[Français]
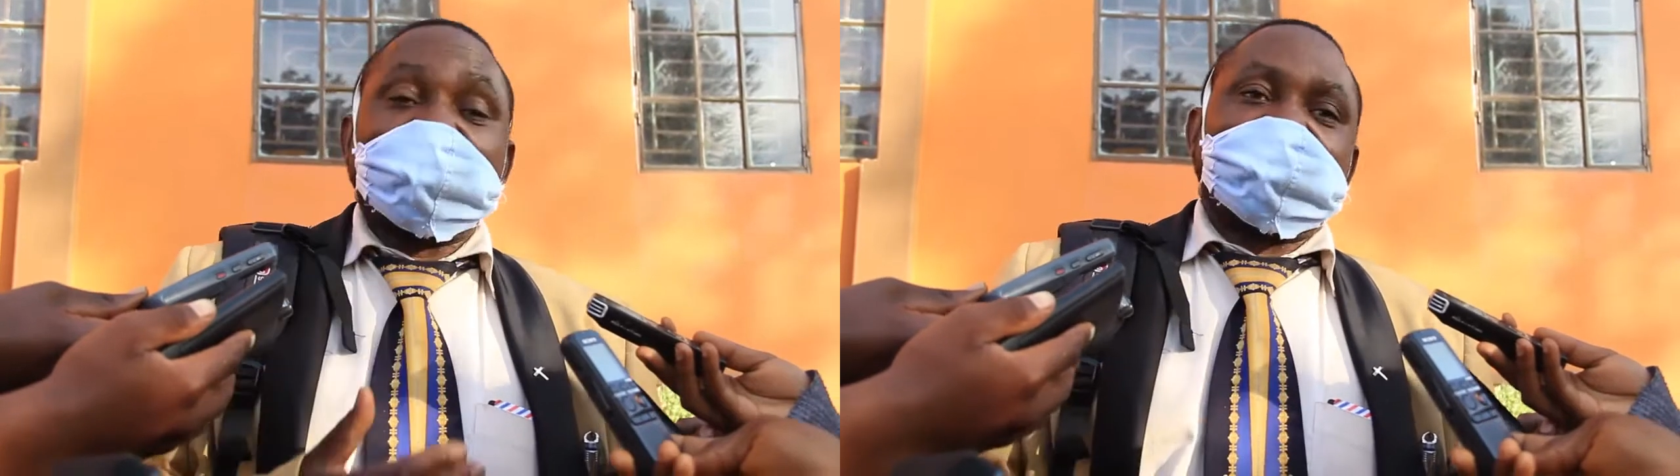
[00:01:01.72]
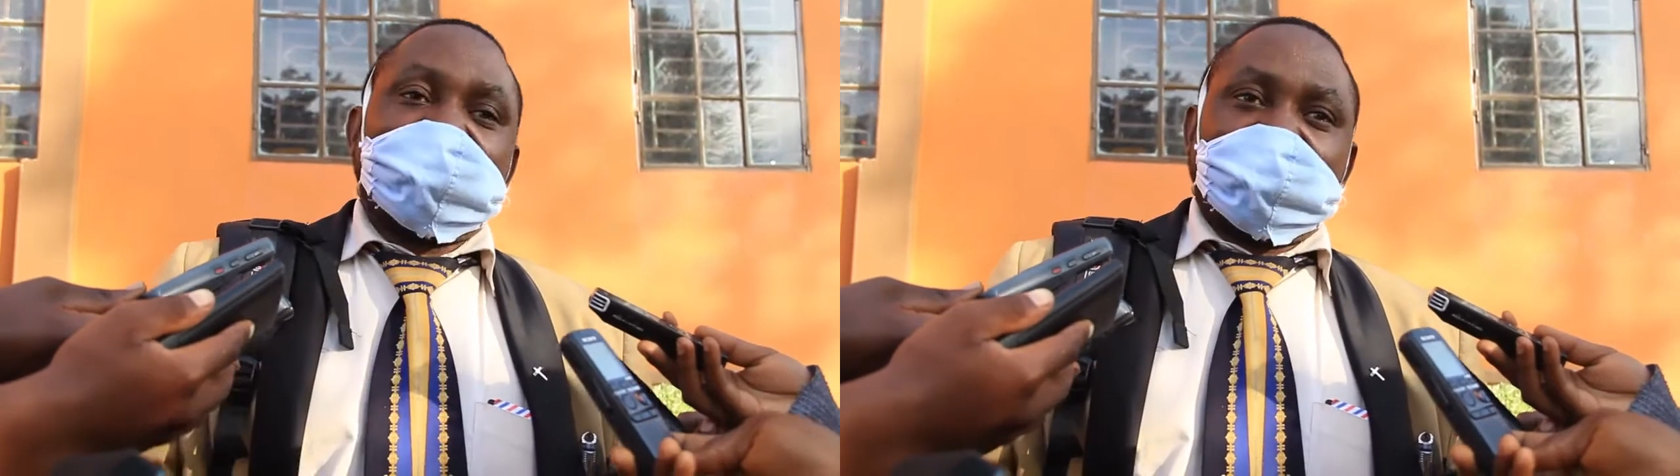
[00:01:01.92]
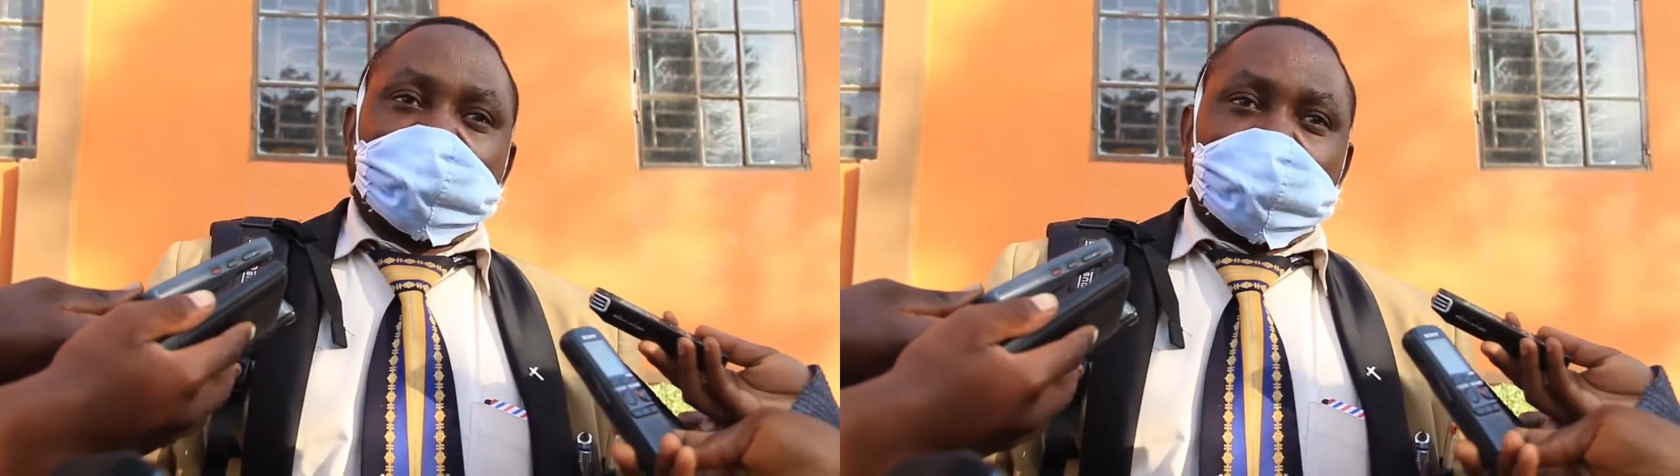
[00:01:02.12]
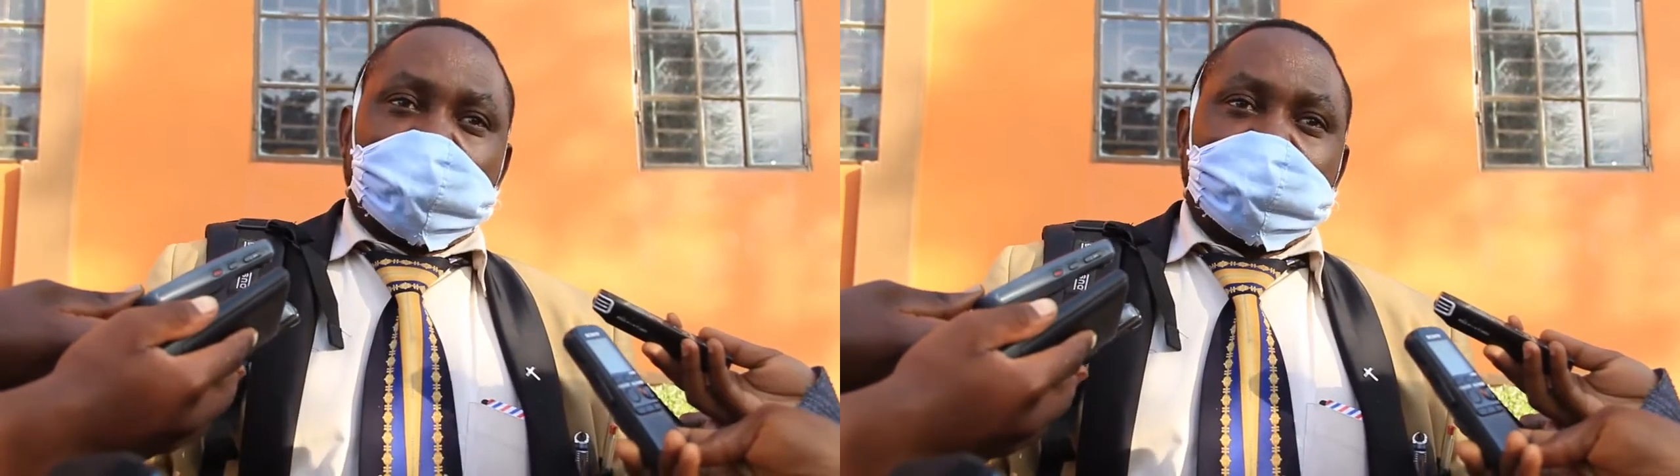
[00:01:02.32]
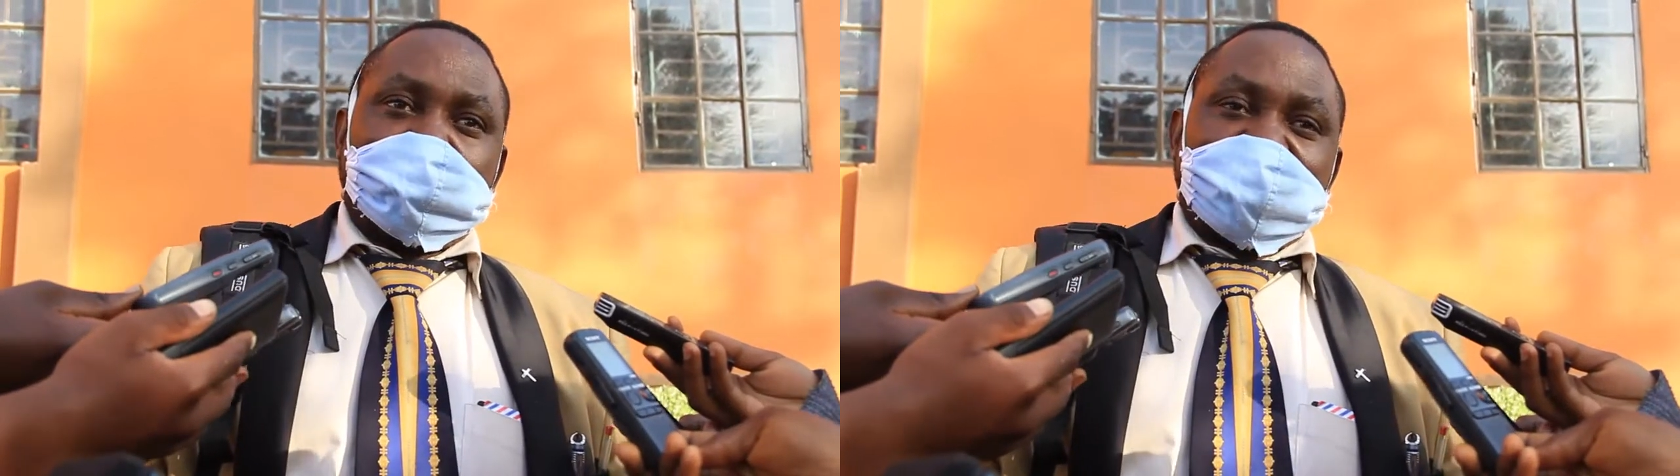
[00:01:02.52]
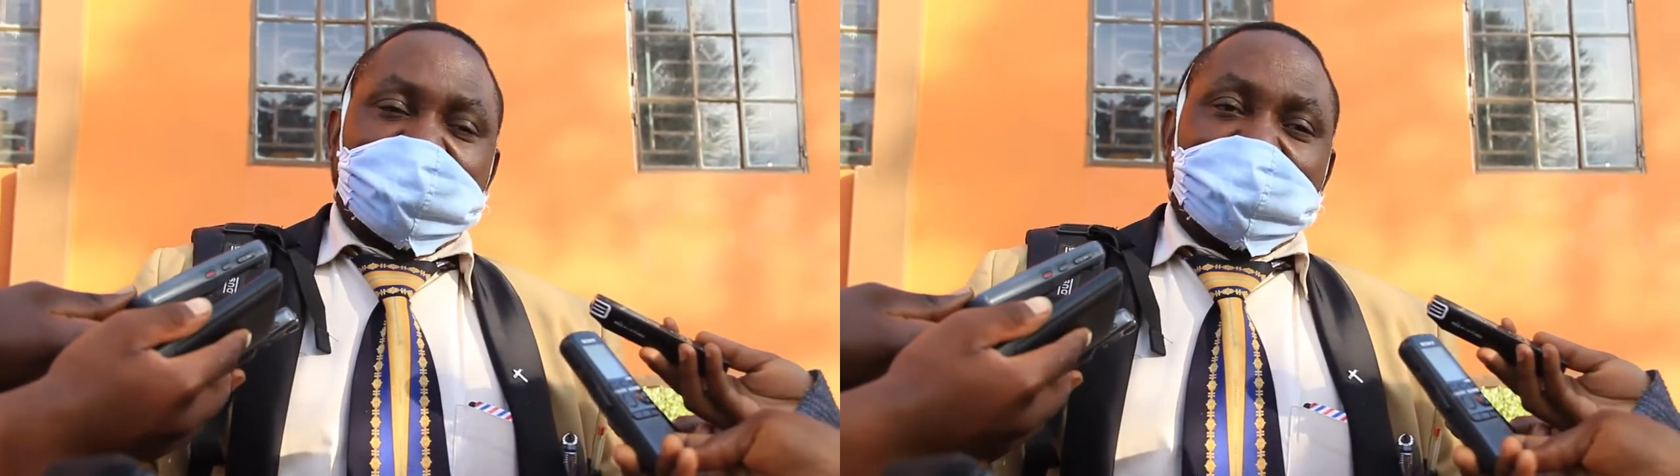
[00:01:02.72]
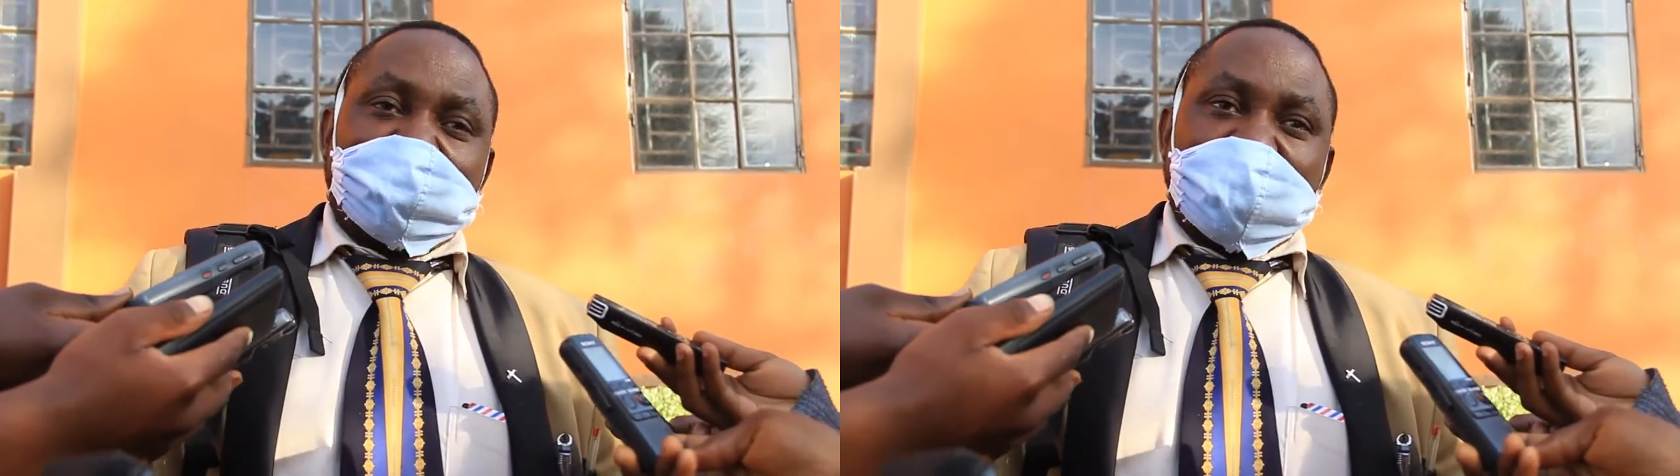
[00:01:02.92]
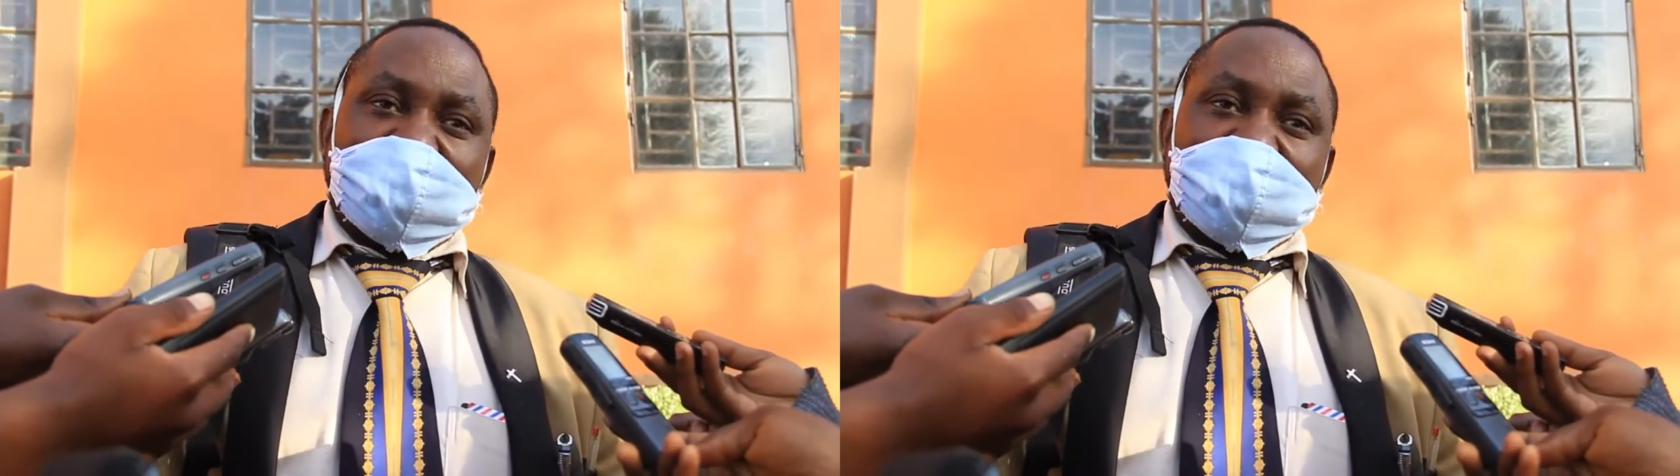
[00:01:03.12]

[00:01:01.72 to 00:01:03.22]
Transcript: des élections. Parce qu'il faut